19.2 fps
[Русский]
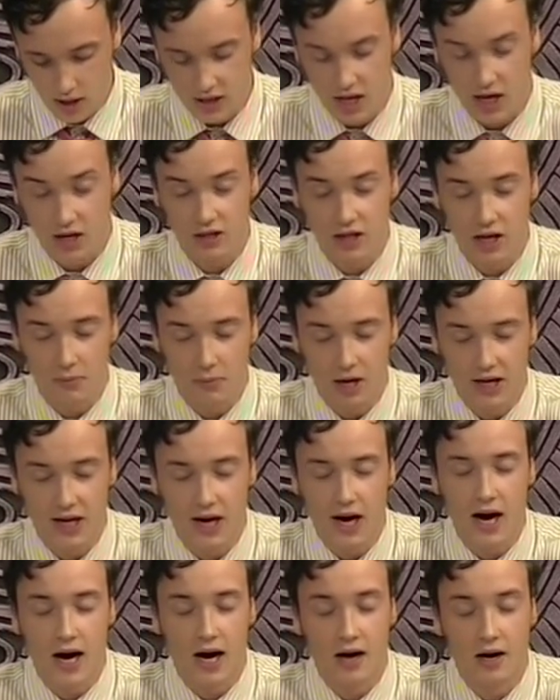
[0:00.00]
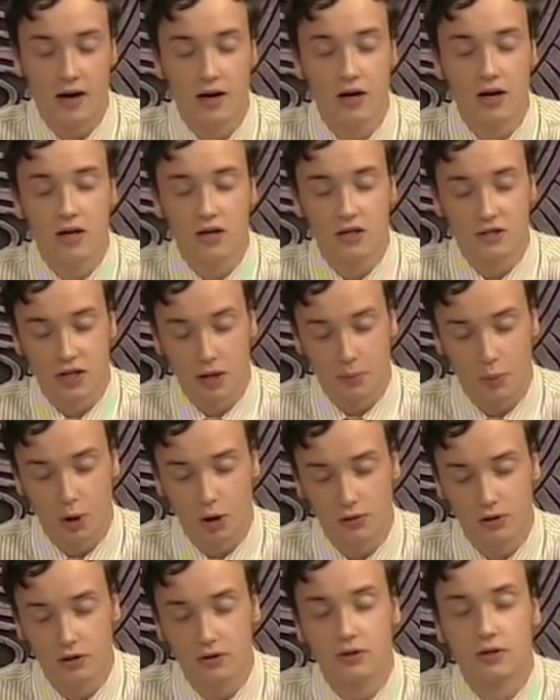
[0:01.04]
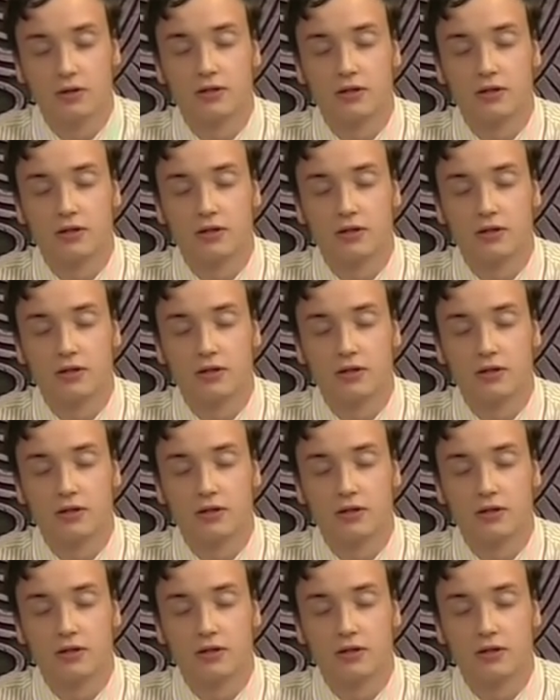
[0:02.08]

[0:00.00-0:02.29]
Когда моря заполнится